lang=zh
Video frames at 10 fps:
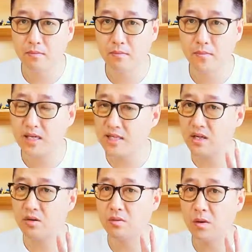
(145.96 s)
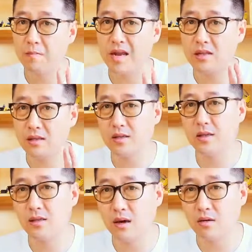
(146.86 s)
再有媒体的
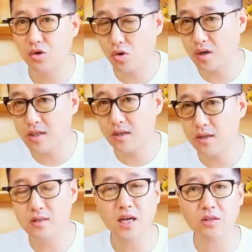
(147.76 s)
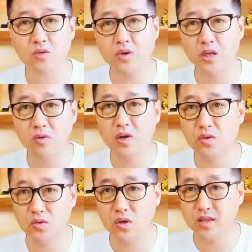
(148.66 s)
引导，创业、大众创业、万
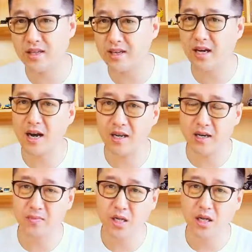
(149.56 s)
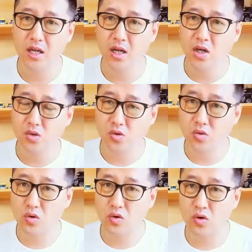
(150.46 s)
众创新，你看一看，中
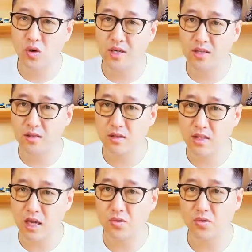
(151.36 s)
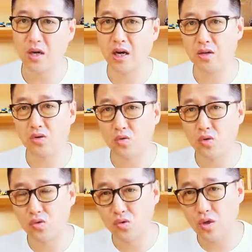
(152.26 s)
国传媒大学啊，中国
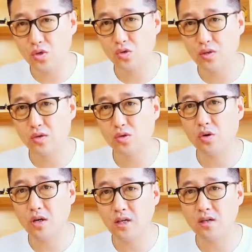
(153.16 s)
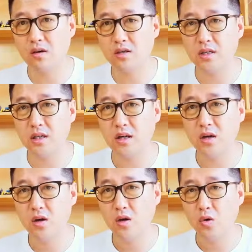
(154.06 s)
中关村创业一条街，
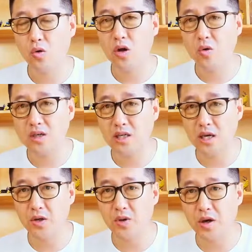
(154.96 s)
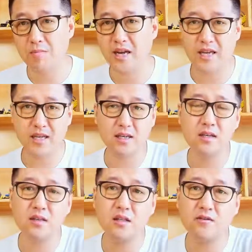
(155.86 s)
互联网产业园，每
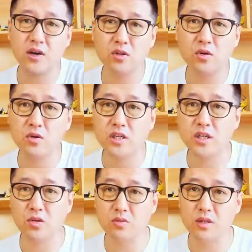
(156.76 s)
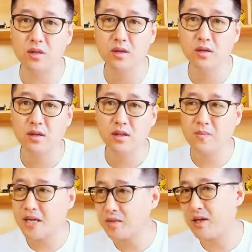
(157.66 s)
个地方都有这些东西。你
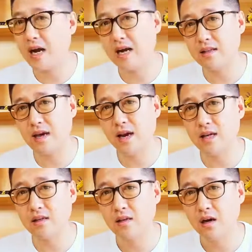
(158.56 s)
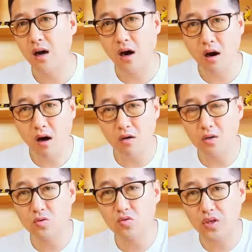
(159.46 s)
把这帮孩子害的，好好的
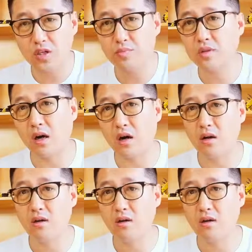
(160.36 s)
工作你不找，